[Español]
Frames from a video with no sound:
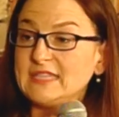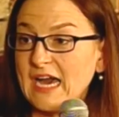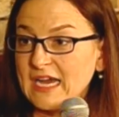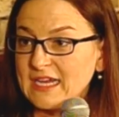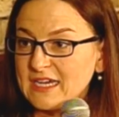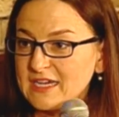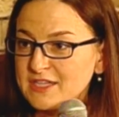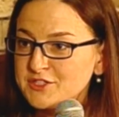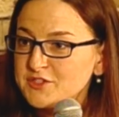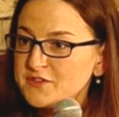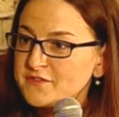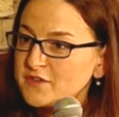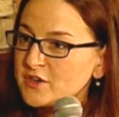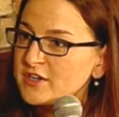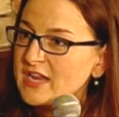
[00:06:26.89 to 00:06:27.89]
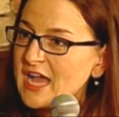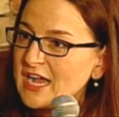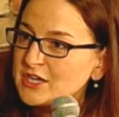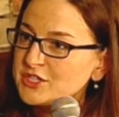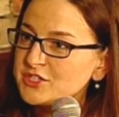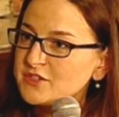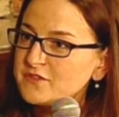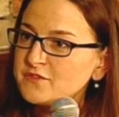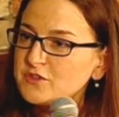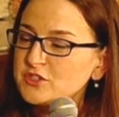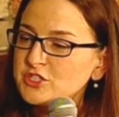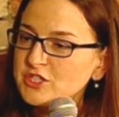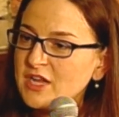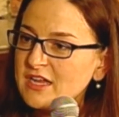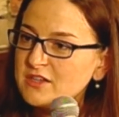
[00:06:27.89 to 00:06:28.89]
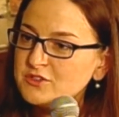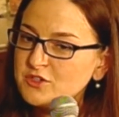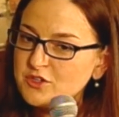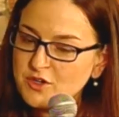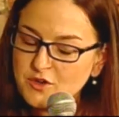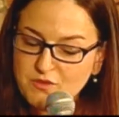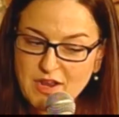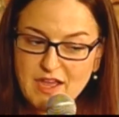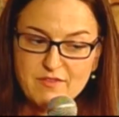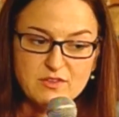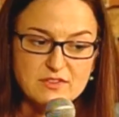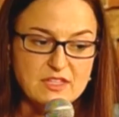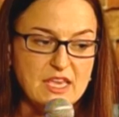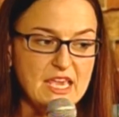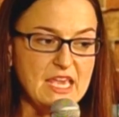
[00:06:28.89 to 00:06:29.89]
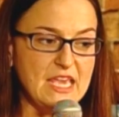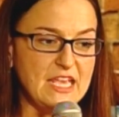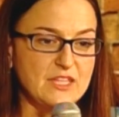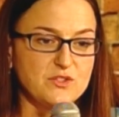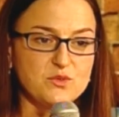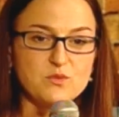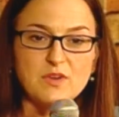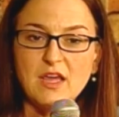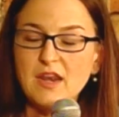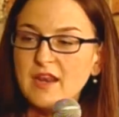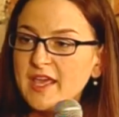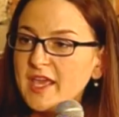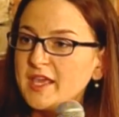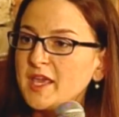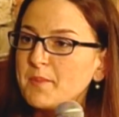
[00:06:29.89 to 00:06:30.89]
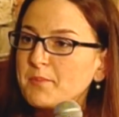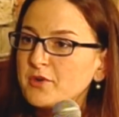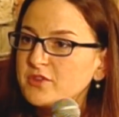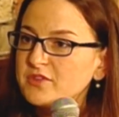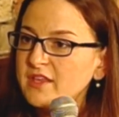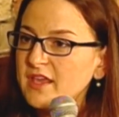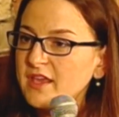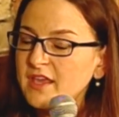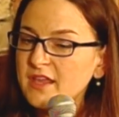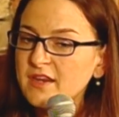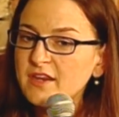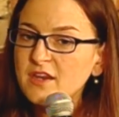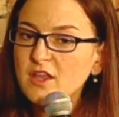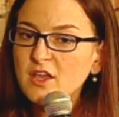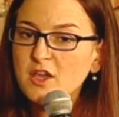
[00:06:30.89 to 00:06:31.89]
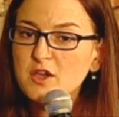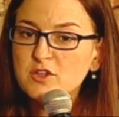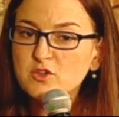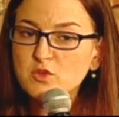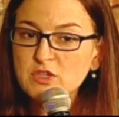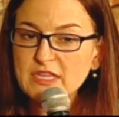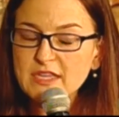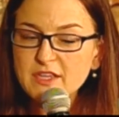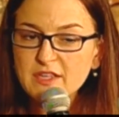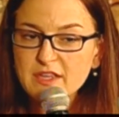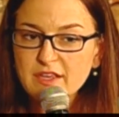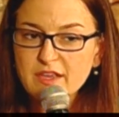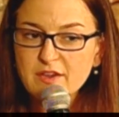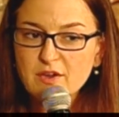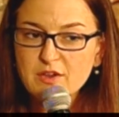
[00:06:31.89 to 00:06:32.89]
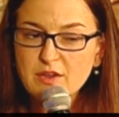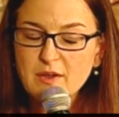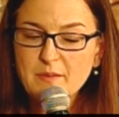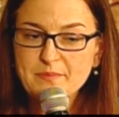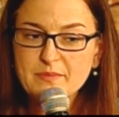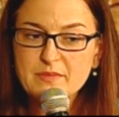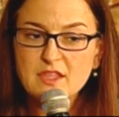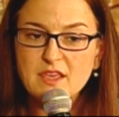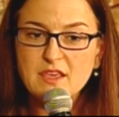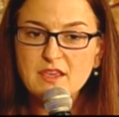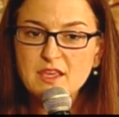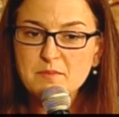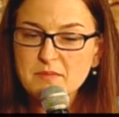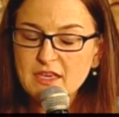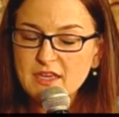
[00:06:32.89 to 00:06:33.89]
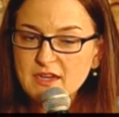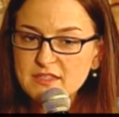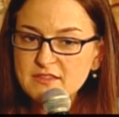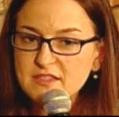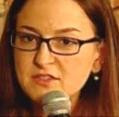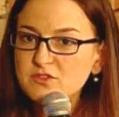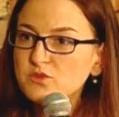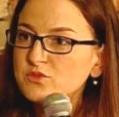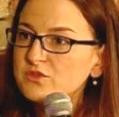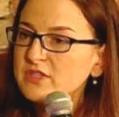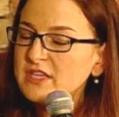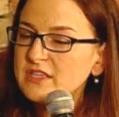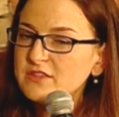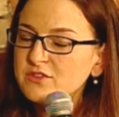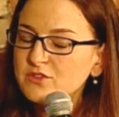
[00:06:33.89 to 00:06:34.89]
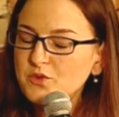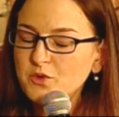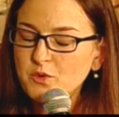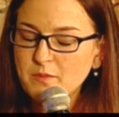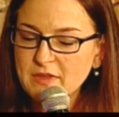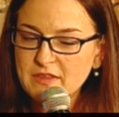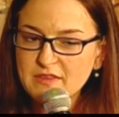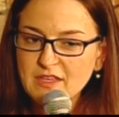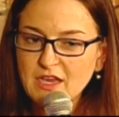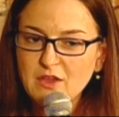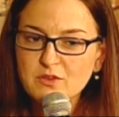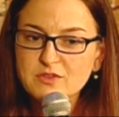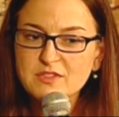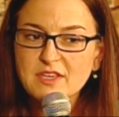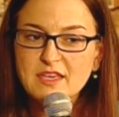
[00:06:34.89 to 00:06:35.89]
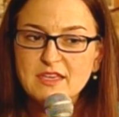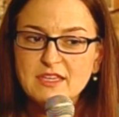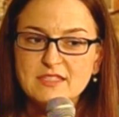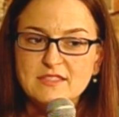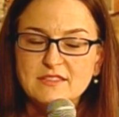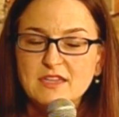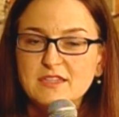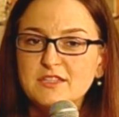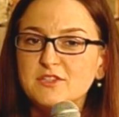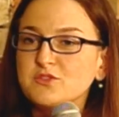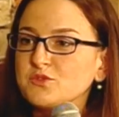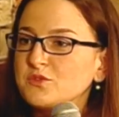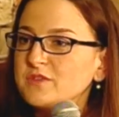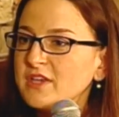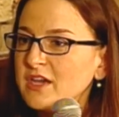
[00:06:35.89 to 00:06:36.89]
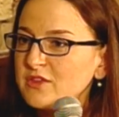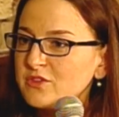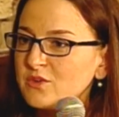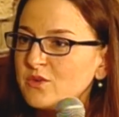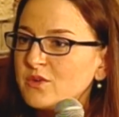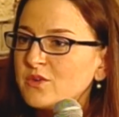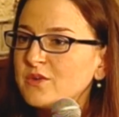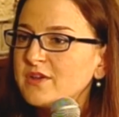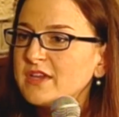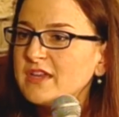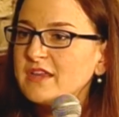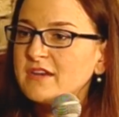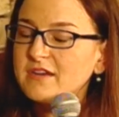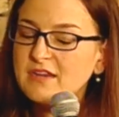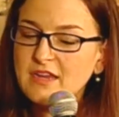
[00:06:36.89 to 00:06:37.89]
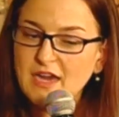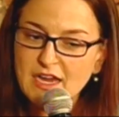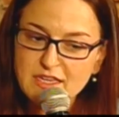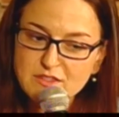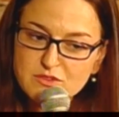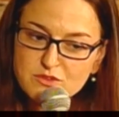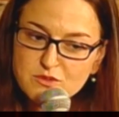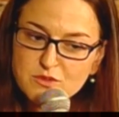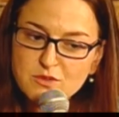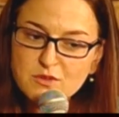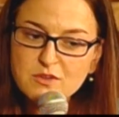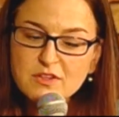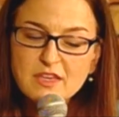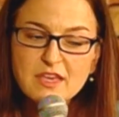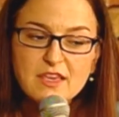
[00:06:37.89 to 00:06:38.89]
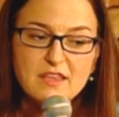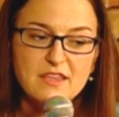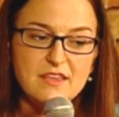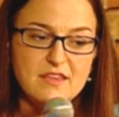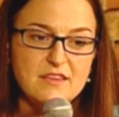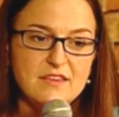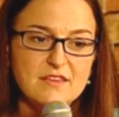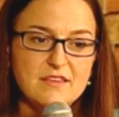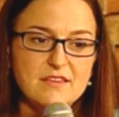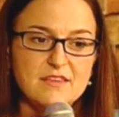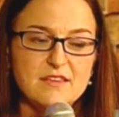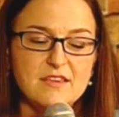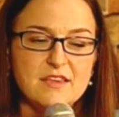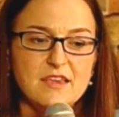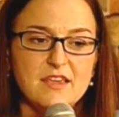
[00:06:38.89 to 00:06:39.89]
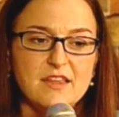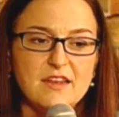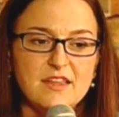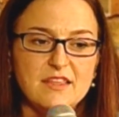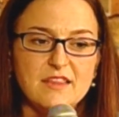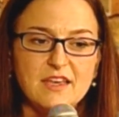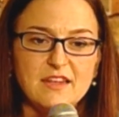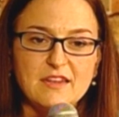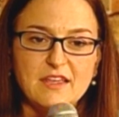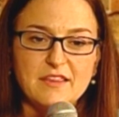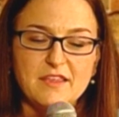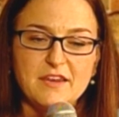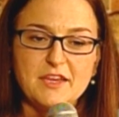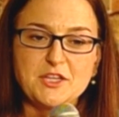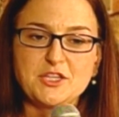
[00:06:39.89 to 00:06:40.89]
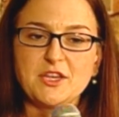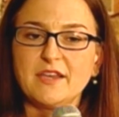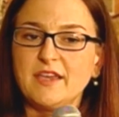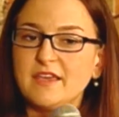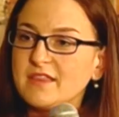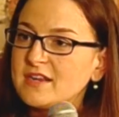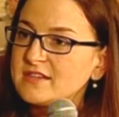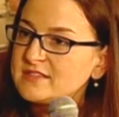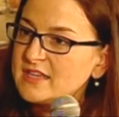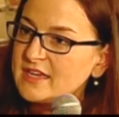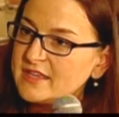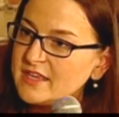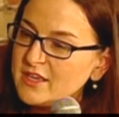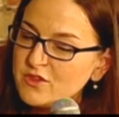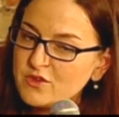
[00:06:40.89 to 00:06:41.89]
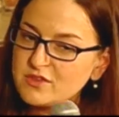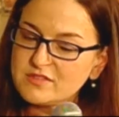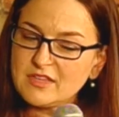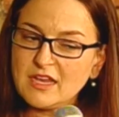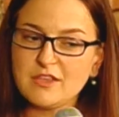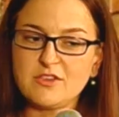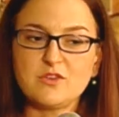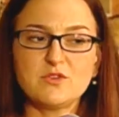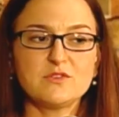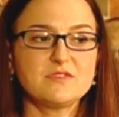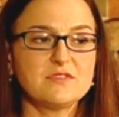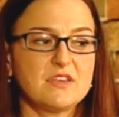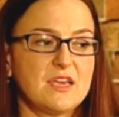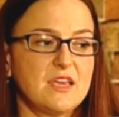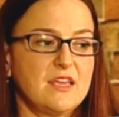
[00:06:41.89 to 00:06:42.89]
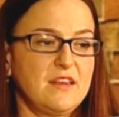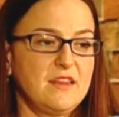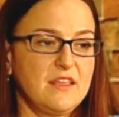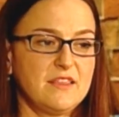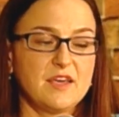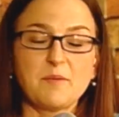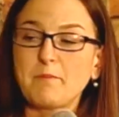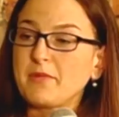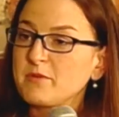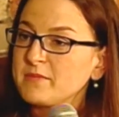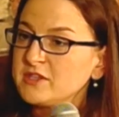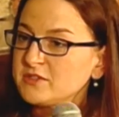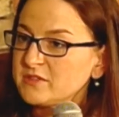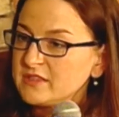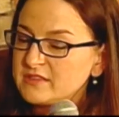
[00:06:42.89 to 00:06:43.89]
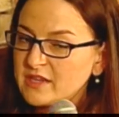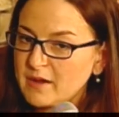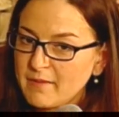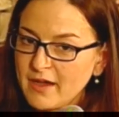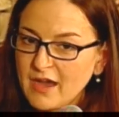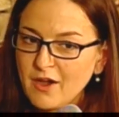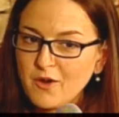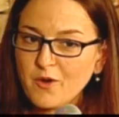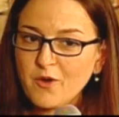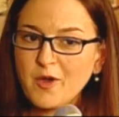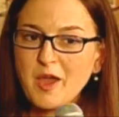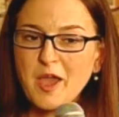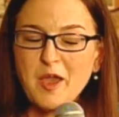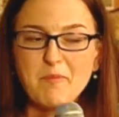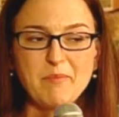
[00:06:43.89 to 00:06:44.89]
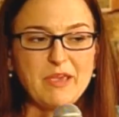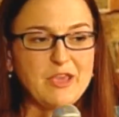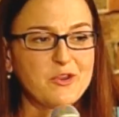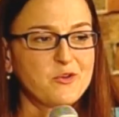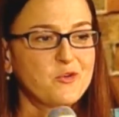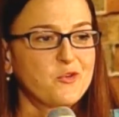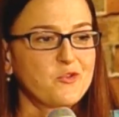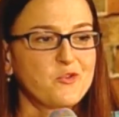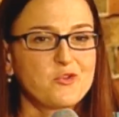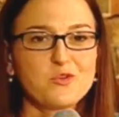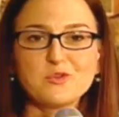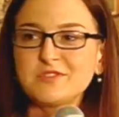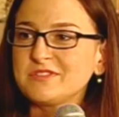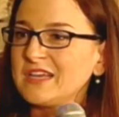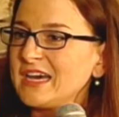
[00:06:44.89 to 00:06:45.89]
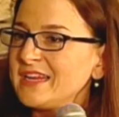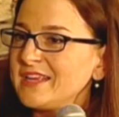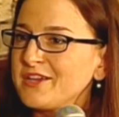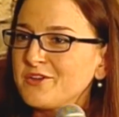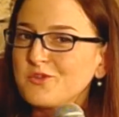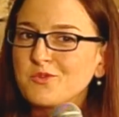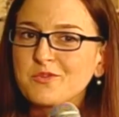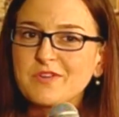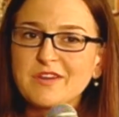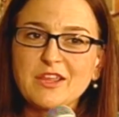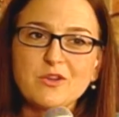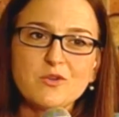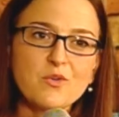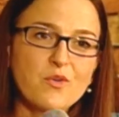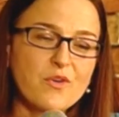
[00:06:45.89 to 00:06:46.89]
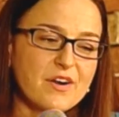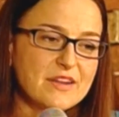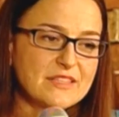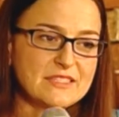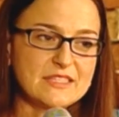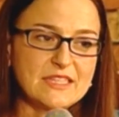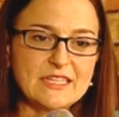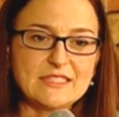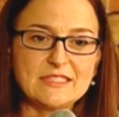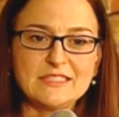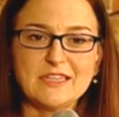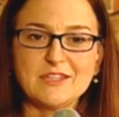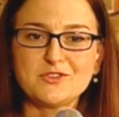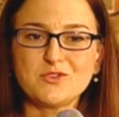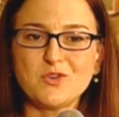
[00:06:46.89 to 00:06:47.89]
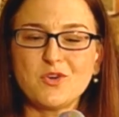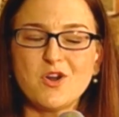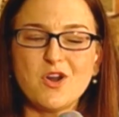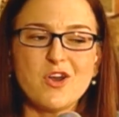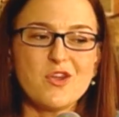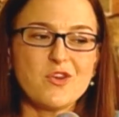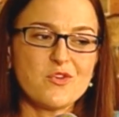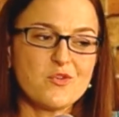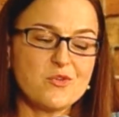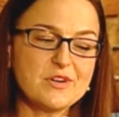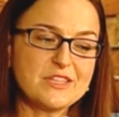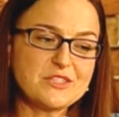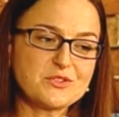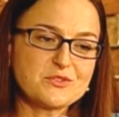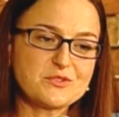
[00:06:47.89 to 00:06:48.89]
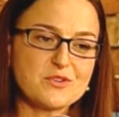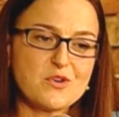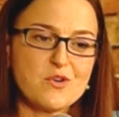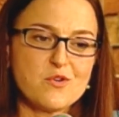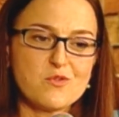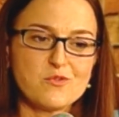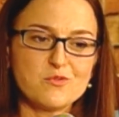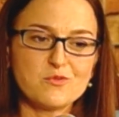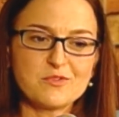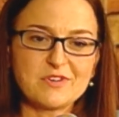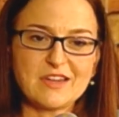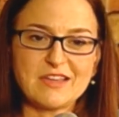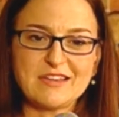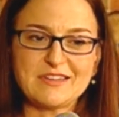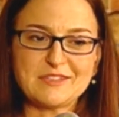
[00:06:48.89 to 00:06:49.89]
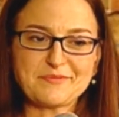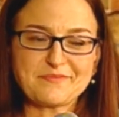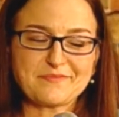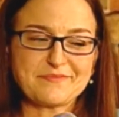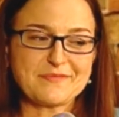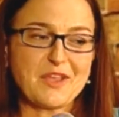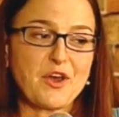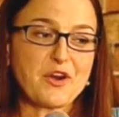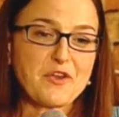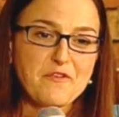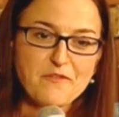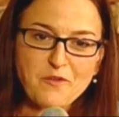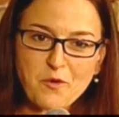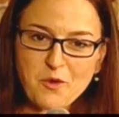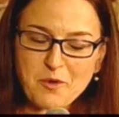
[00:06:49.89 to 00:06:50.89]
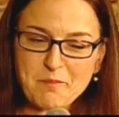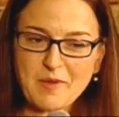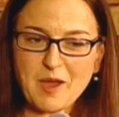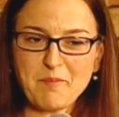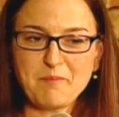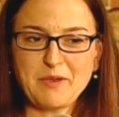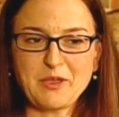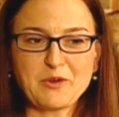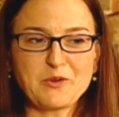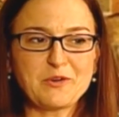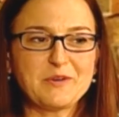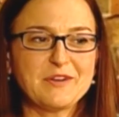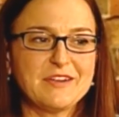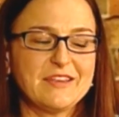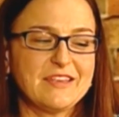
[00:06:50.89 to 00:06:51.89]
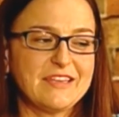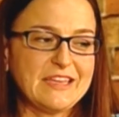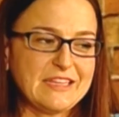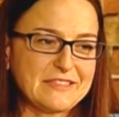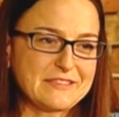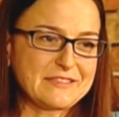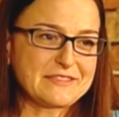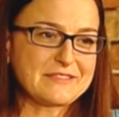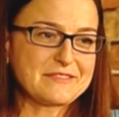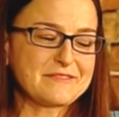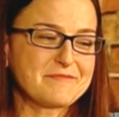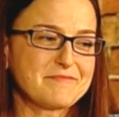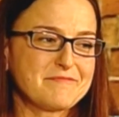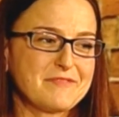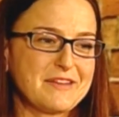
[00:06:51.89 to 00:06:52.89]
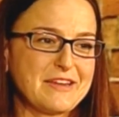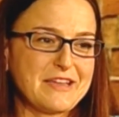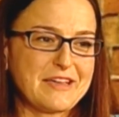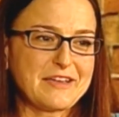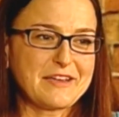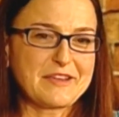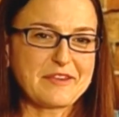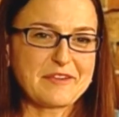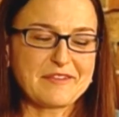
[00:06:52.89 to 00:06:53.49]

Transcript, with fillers: DACA, Deferred Action for Childhood Arrivals. Es una ley que protege Um, inmigrantes indocumentados que están estudiando en high school y le dan la derecha a quedarse aquí dos años, le dan permiso de trabajo, pero no sale con ninguna residencia. So, no es una reforma, pero es, la,